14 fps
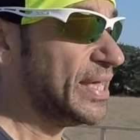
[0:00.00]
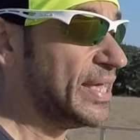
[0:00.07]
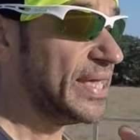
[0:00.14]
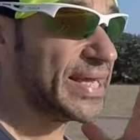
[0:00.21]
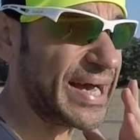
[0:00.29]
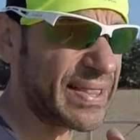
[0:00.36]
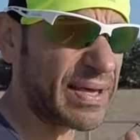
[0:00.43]

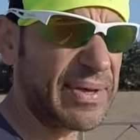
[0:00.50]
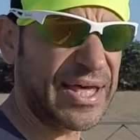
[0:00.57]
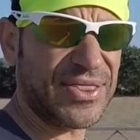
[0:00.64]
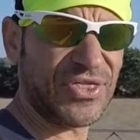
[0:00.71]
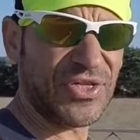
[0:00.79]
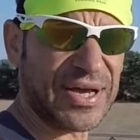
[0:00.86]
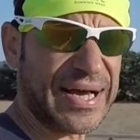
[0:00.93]
Y cada
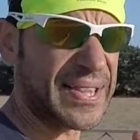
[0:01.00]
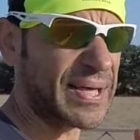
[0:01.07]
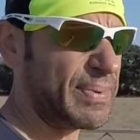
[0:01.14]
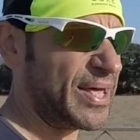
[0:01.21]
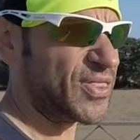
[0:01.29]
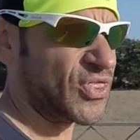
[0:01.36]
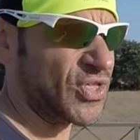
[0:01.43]
vez, cada
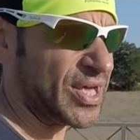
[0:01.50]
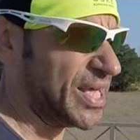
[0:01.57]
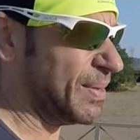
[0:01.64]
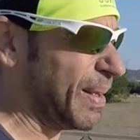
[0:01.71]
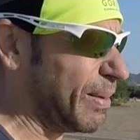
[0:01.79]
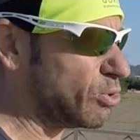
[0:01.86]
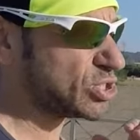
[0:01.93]
vez
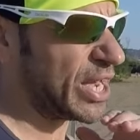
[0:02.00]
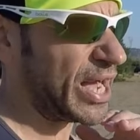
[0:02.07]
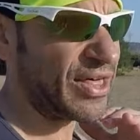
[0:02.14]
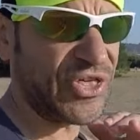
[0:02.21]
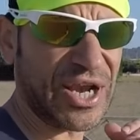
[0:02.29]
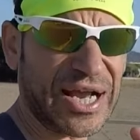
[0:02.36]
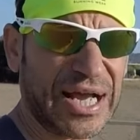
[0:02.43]
que vamos
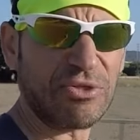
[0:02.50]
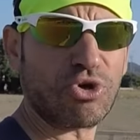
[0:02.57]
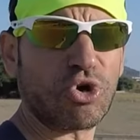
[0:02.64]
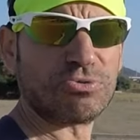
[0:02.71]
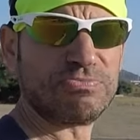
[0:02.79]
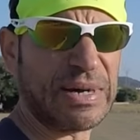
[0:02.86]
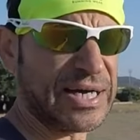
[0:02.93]

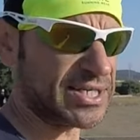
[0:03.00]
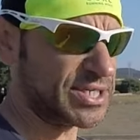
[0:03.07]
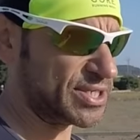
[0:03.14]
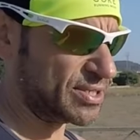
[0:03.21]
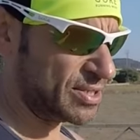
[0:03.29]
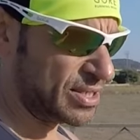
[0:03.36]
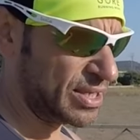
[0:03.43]
acercándonos más